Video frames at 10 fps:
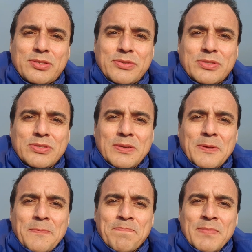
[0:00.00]
Jesús.
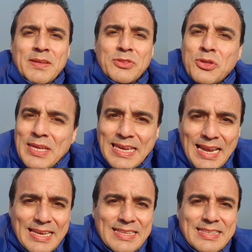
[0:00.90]
Donde
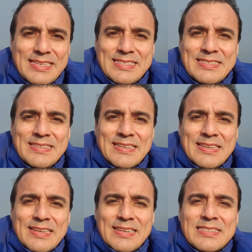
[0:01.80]
quiera que estés,
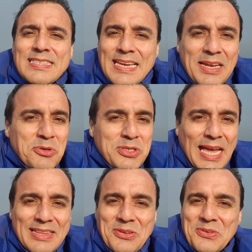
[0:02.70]
sigue
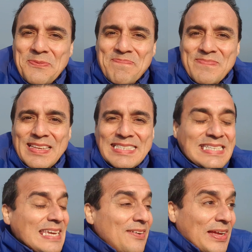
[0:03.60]
luchando,
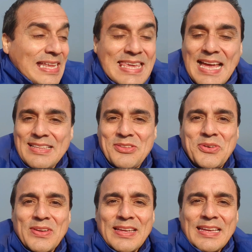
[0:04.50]
sigue
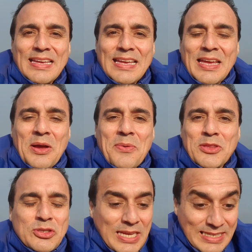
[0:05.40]
batallando.
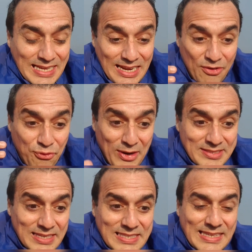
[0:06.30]
Cuando sientas que las
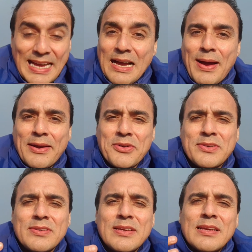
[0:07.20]
fuerzas se te
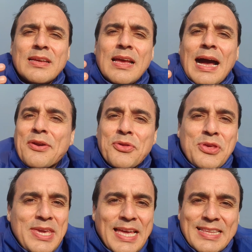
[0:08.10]
acabaron,
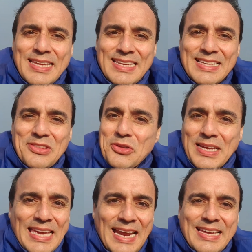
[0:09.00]
arrodíllate,
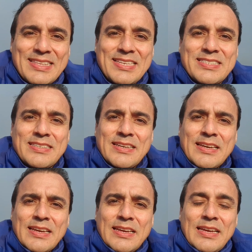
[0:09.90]
donde quiera que estés,
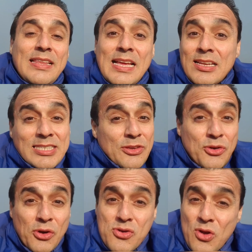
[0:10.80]
y dile,
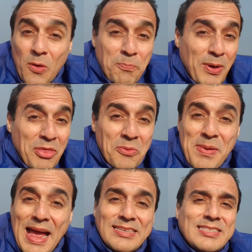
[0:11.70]
Señor, no puedo
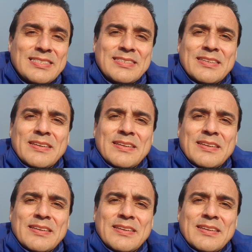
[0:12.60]
más.